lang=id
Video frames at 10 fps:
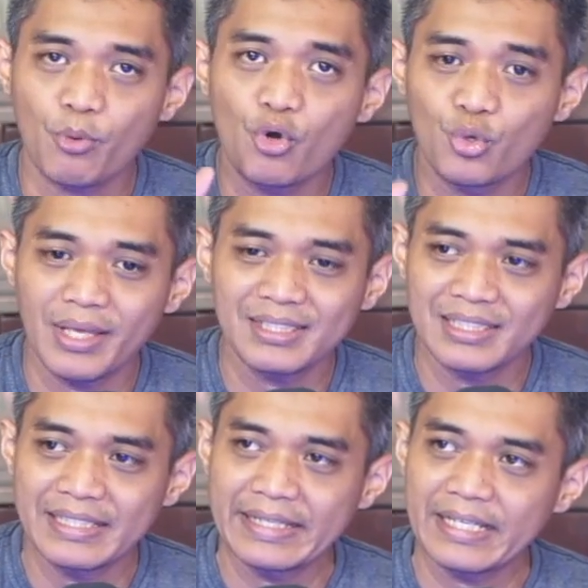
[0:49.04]
produknya
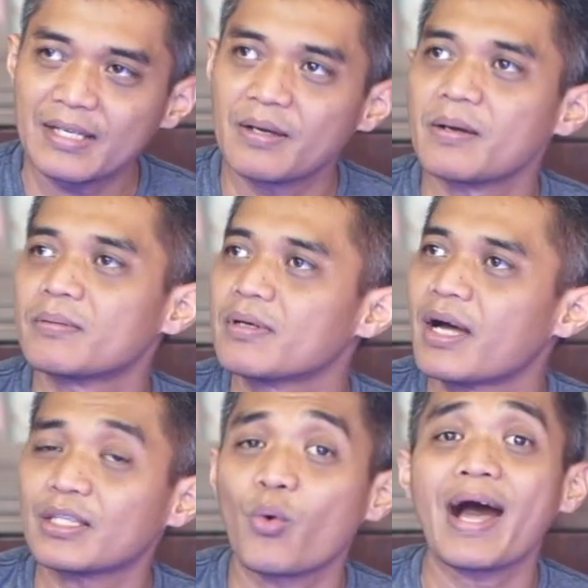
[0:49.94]
sendiri
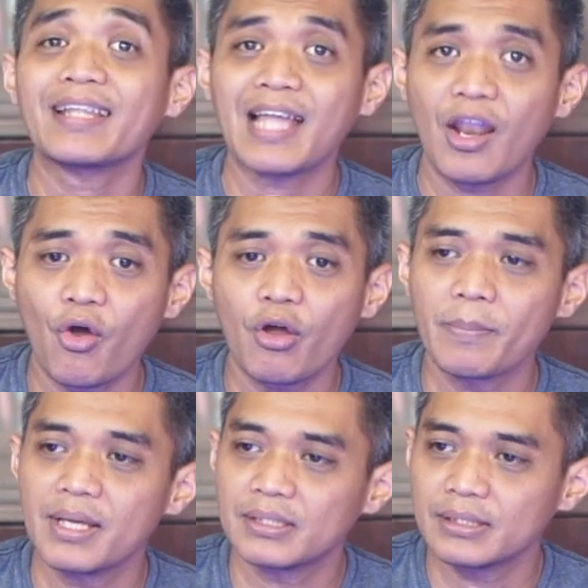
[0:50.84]
atau katalog.
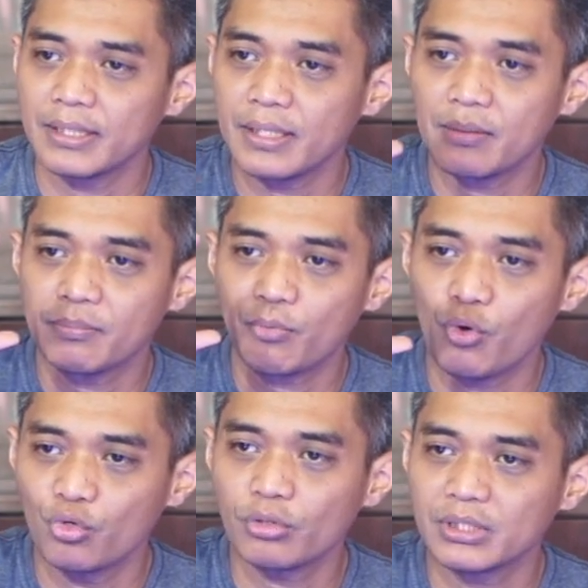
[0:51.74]
Biasanya
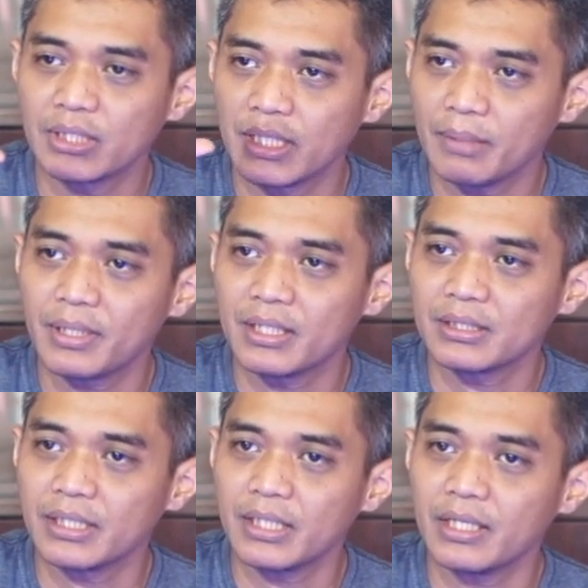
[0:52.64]
produk sendiri berdiri
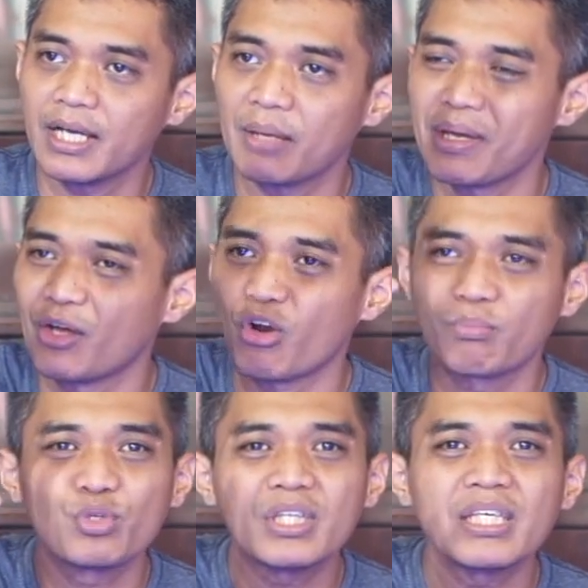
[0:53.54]
sendiri dengan
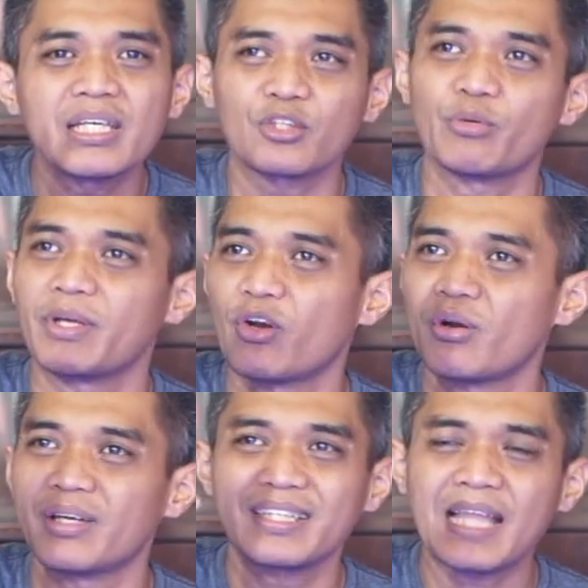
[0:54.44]
background putih atau
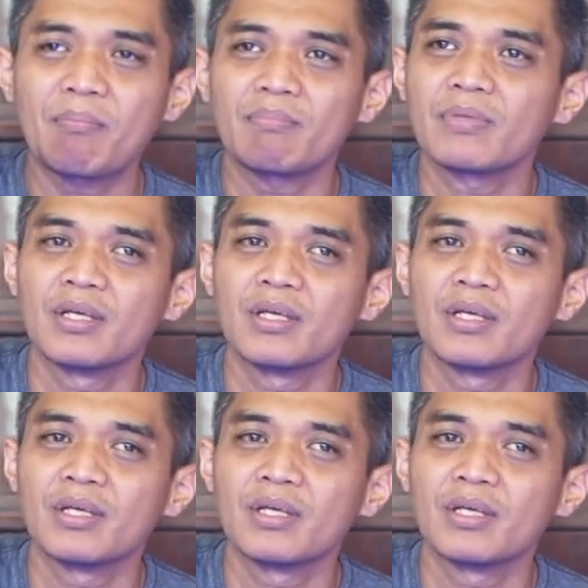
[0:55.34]
background hitam.